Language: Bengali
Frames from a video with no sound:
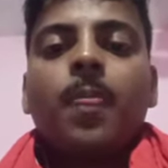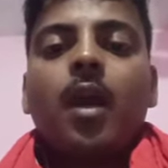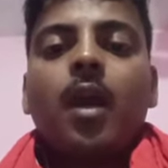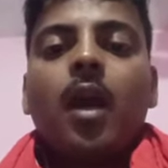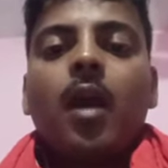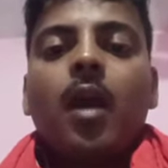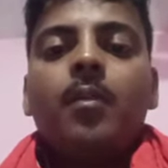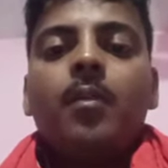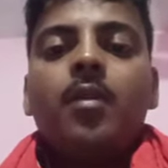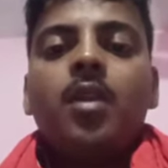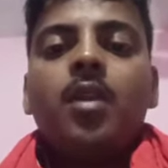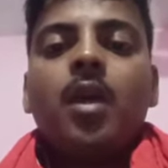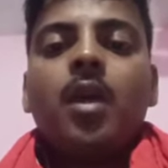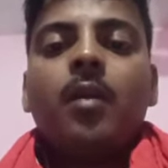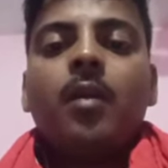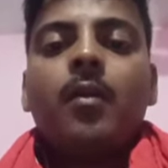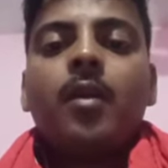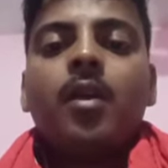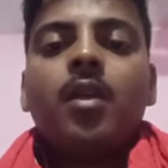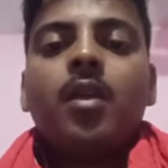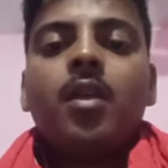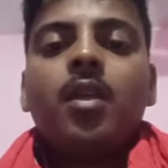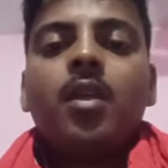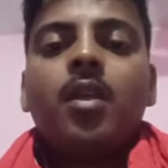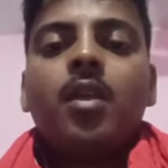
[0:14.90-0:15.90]
আপনি
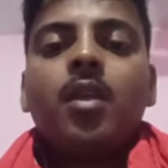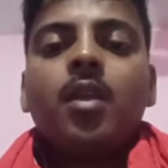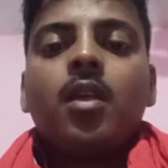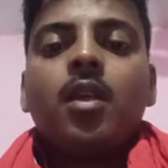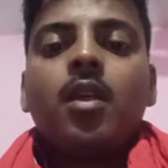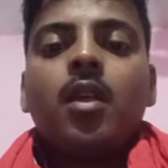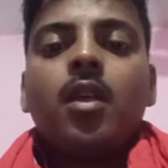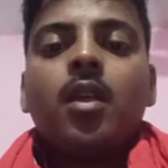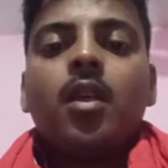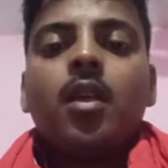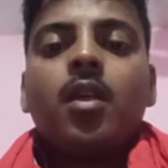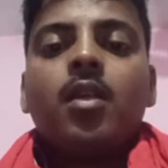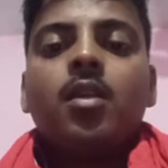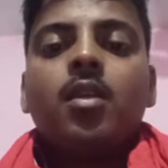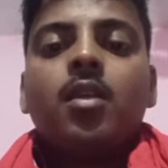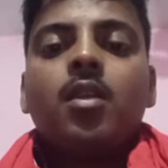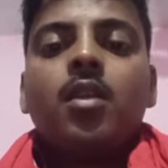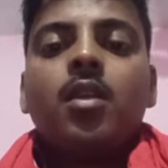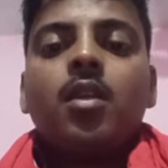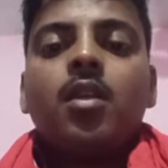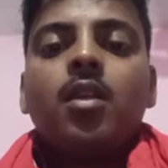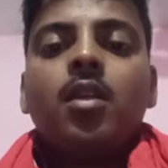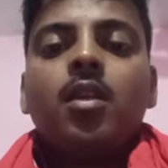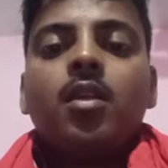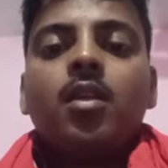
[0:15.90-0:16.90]
আমাকে একটি
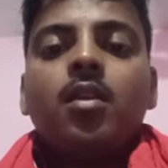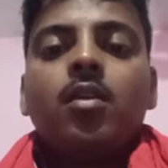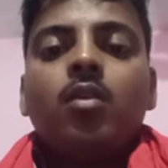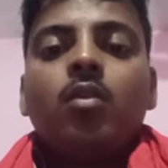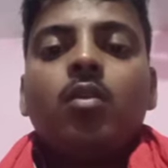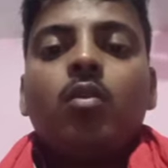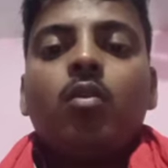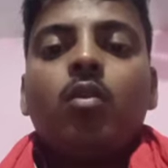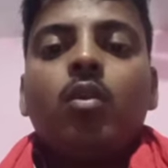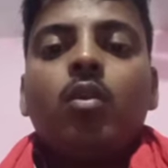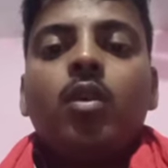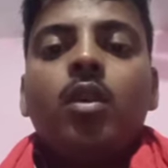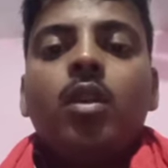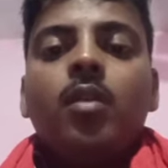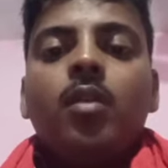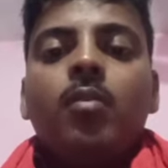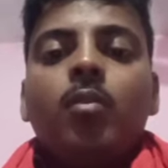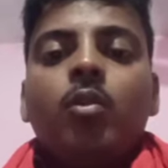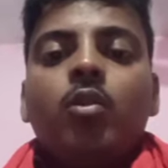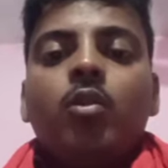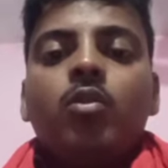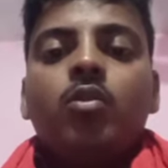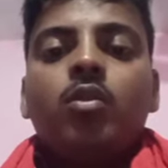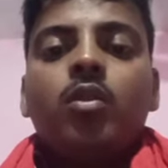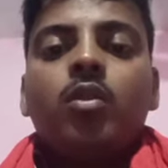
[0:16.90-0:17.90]
গণ্ডি
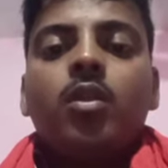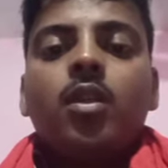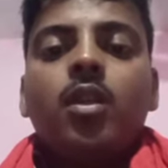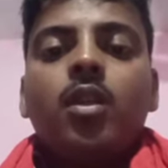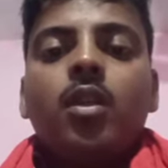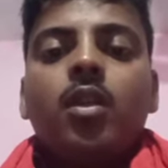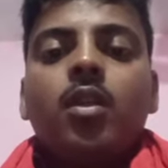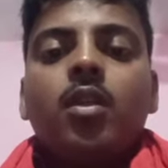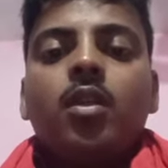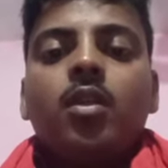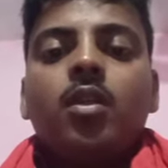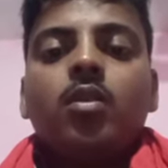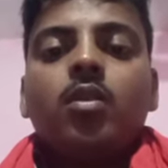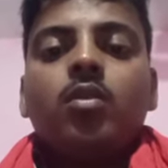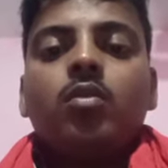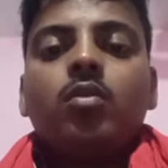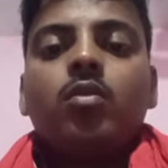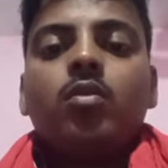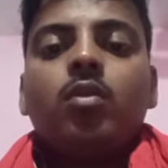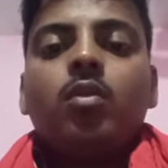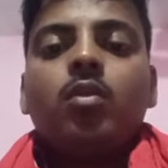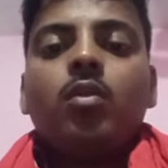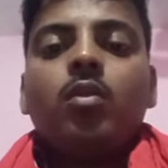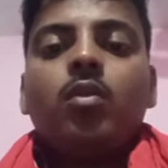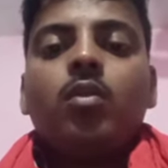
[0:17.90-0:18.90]
মন্ত্র দিন
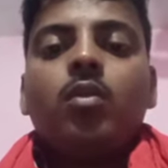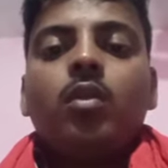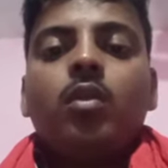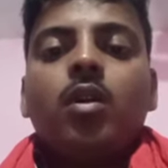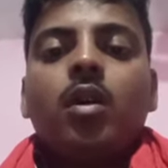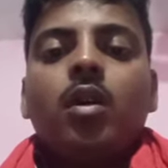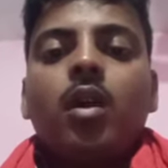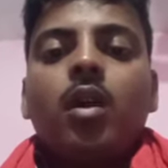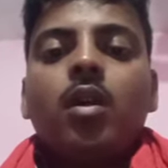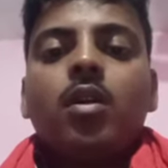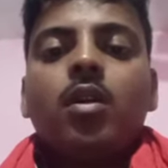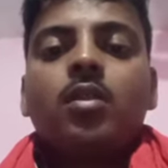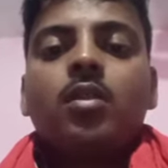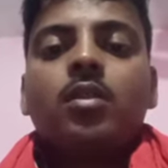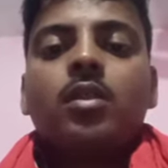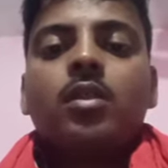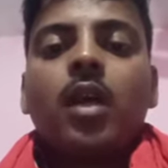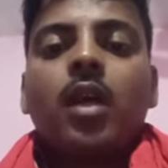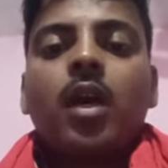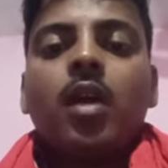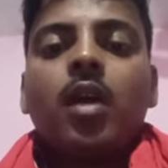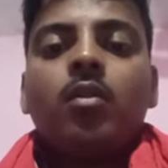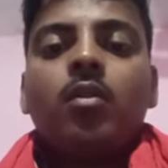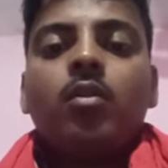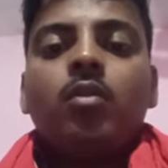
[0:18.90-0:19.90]
তো
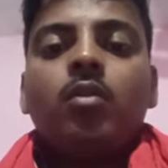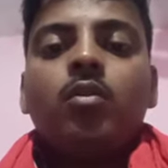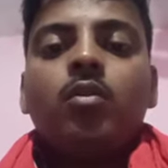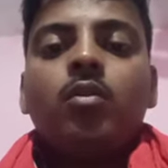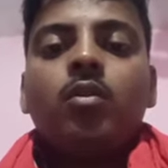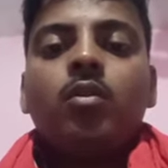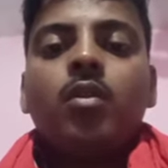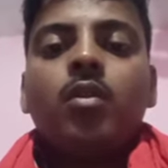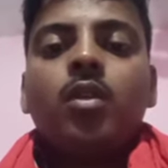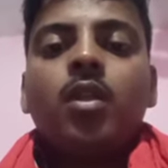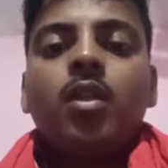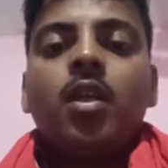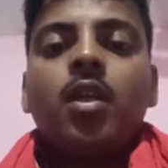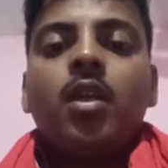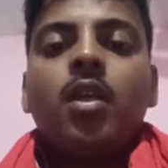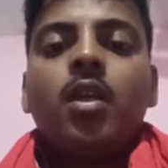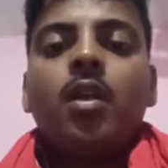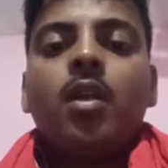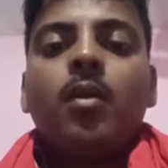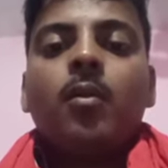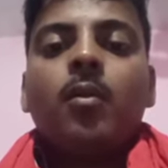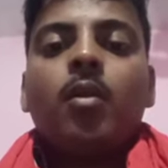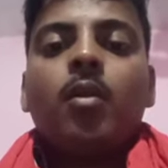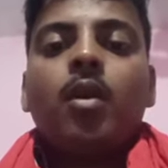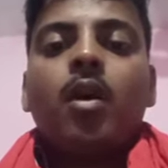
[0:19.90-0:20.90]
তার অনুরোধে
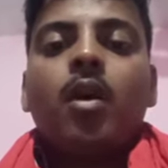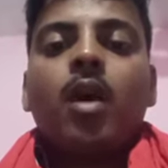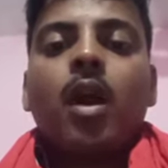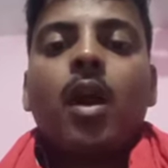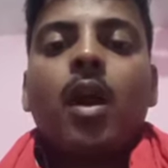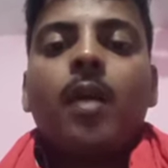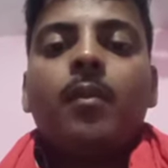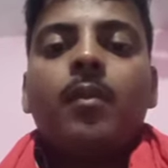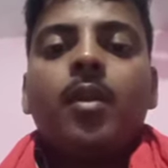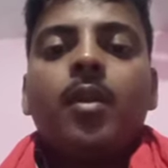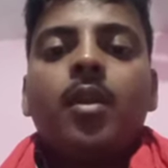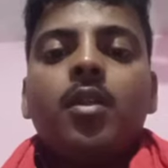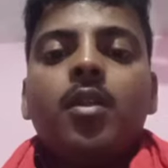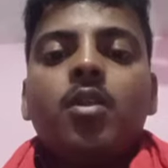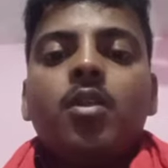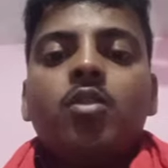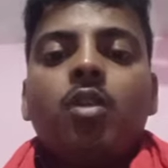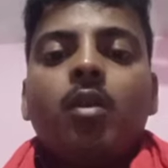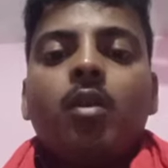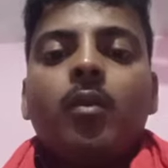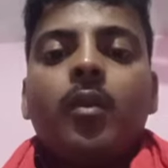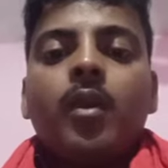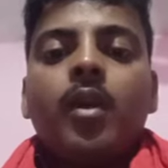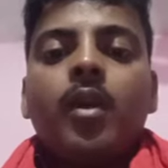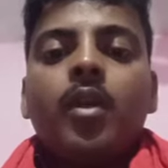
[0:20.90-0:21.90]
এবং আপনাদের
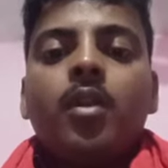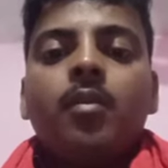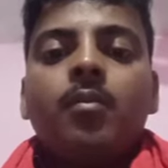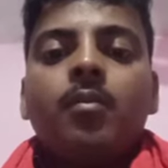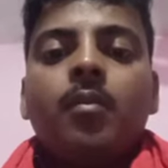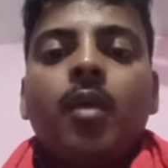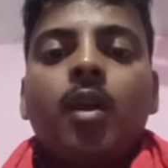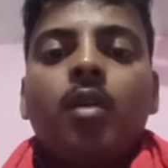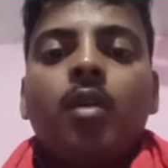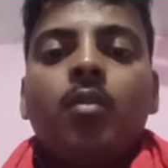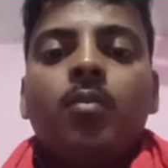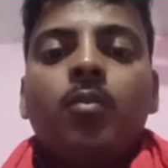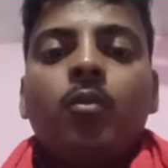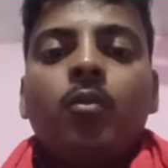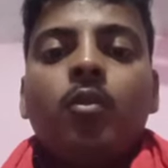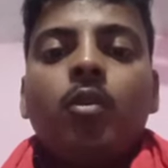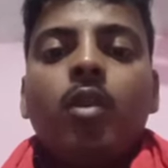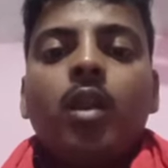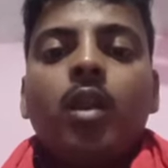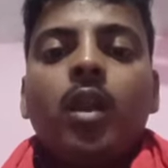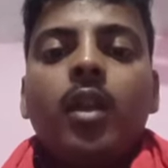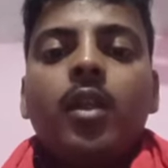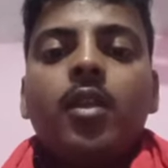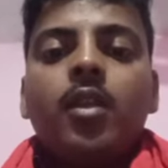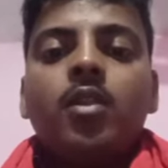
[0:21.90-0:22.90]
সবাইয়ের মানব
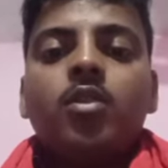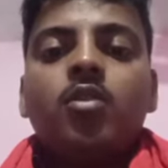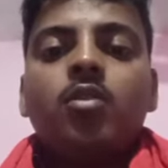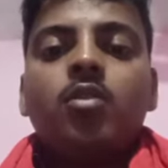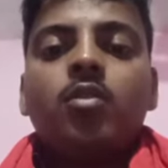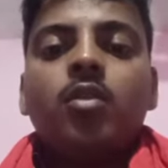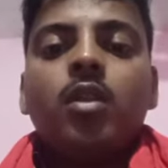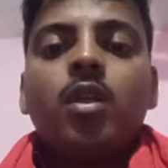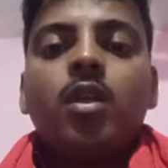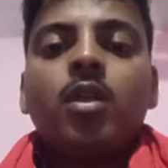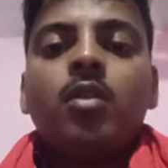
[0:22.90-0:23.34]
কল্যাণের জন্য